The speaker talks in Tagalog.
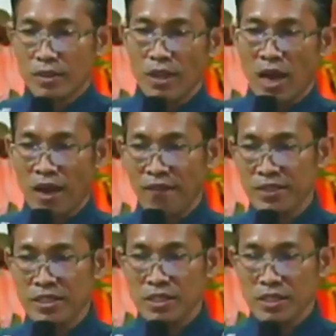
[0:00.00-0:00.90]
The
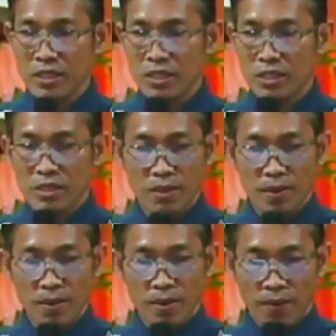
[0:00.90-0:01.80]
harvest is
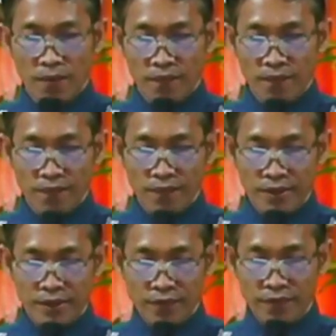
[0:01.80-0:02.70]

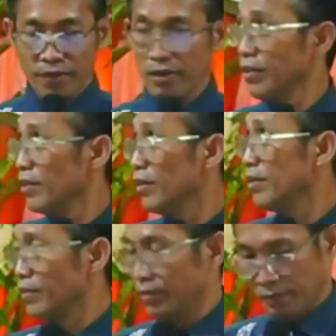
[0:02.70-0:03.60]
plentiful,
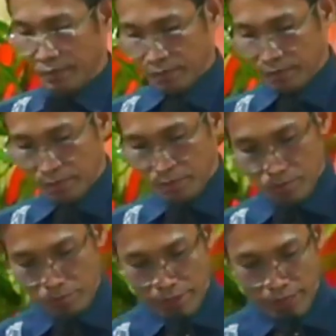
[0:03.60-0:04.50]

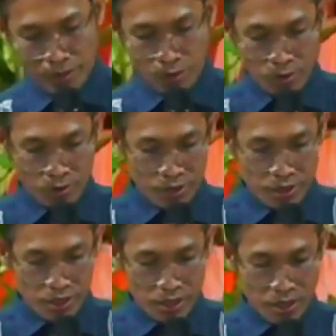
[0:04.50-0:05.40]
but the
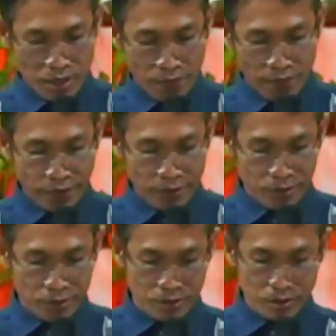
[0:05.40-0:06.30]
workers are few.
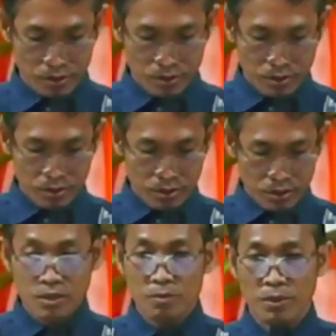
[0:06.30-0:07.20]

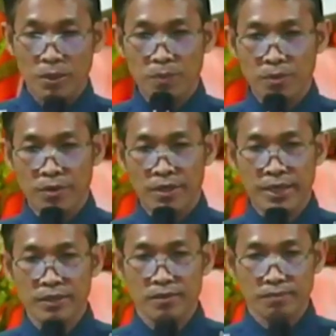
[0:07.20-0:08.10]
But before
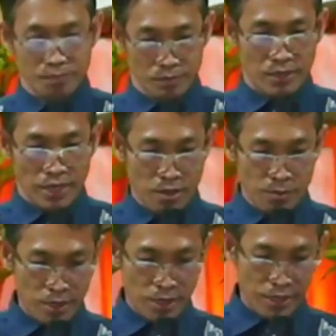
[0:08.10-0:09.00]
that, tayo
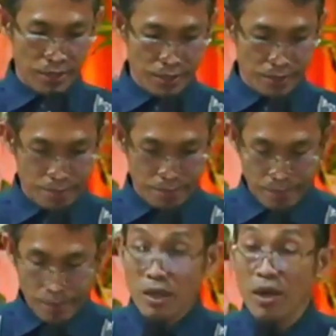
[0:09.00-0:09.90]
muna ay
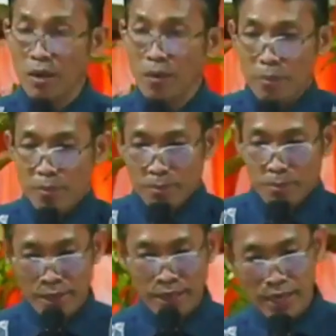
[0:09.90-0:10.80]

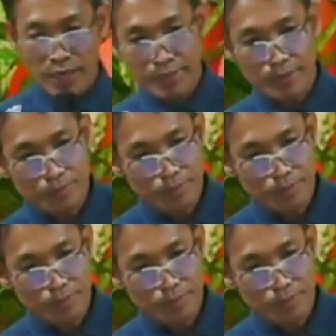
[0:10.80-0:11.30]
manalangin.